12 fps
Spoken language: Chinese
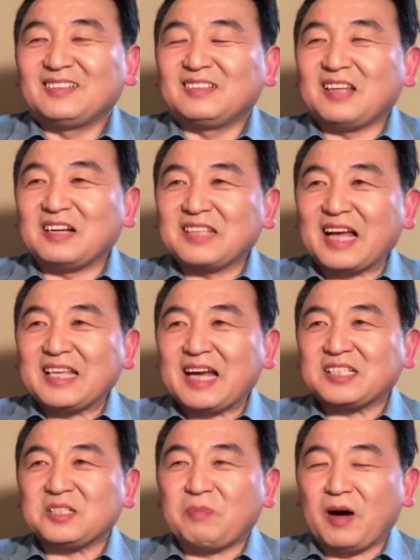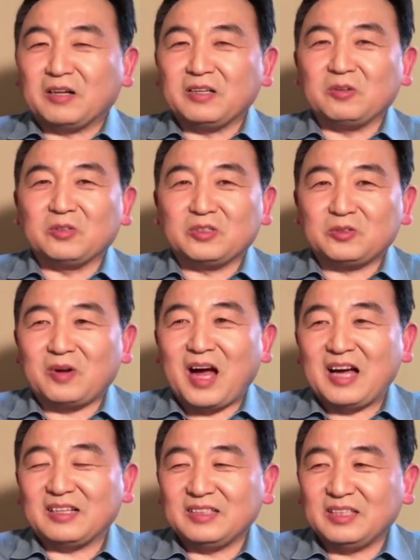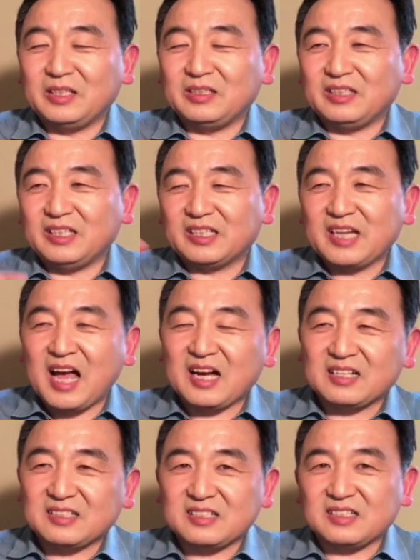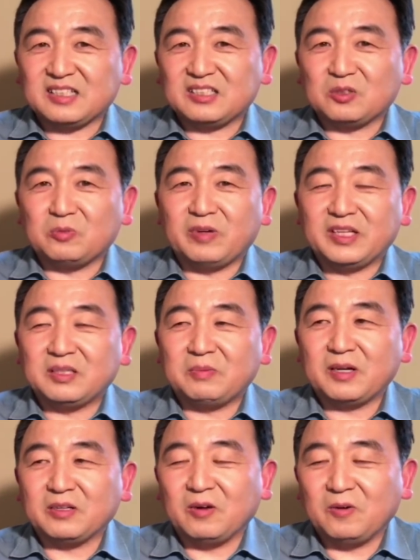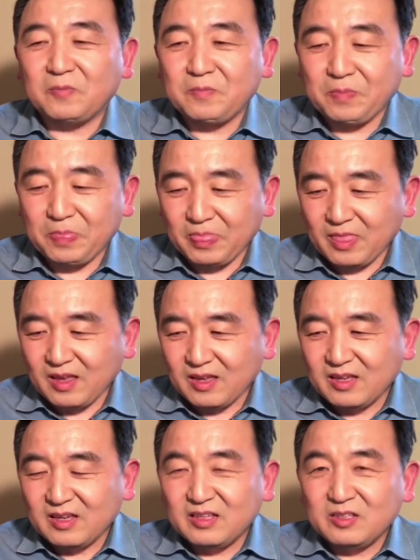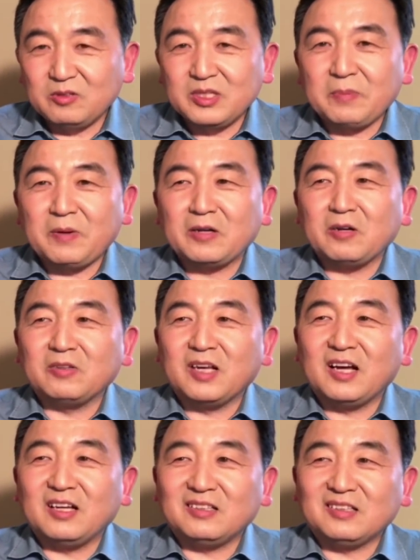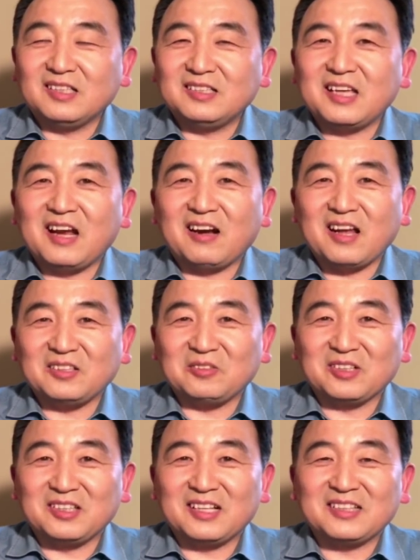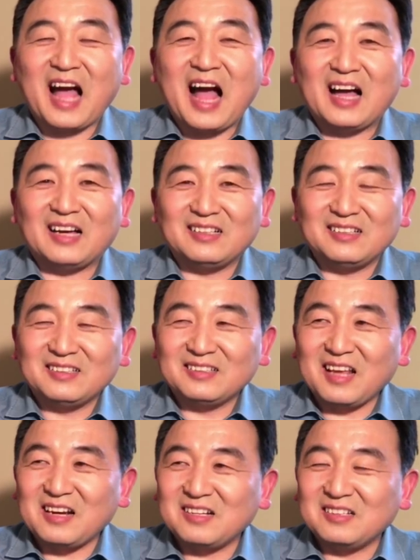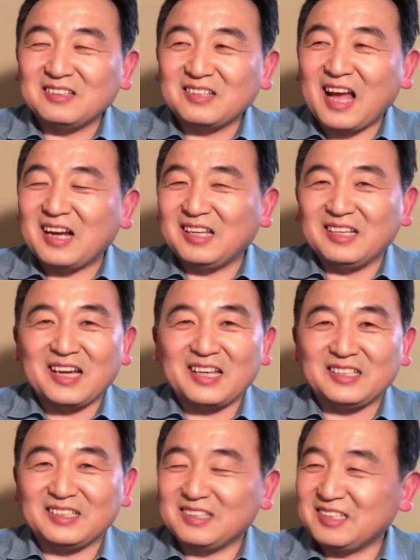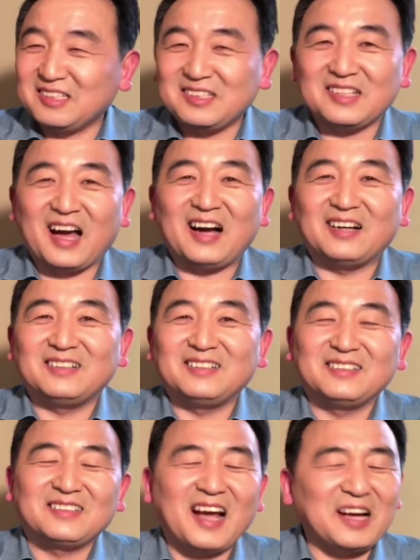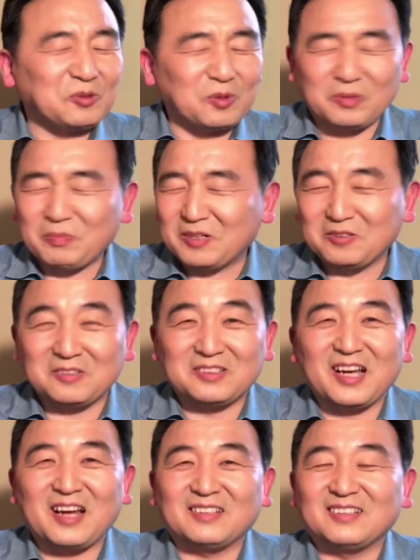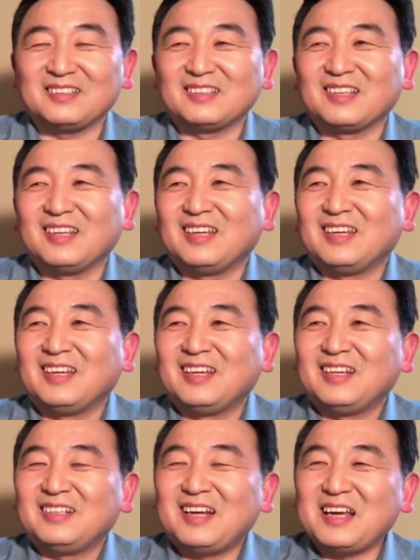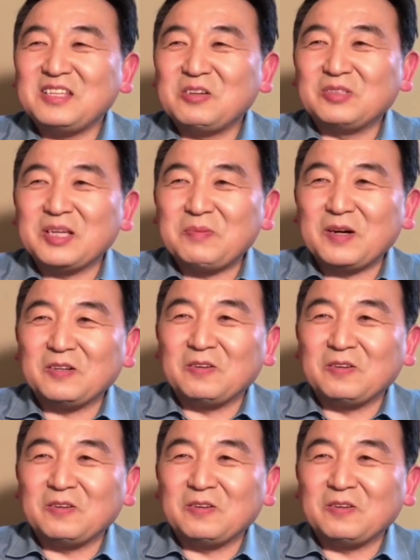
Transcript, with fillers: 当大家是朋友的时候啊，你你看看自己周围的朋友。有些朋友呢，你见着他就跟他打，但是他离开你呢，你想，太多朋友这样。然后有些朋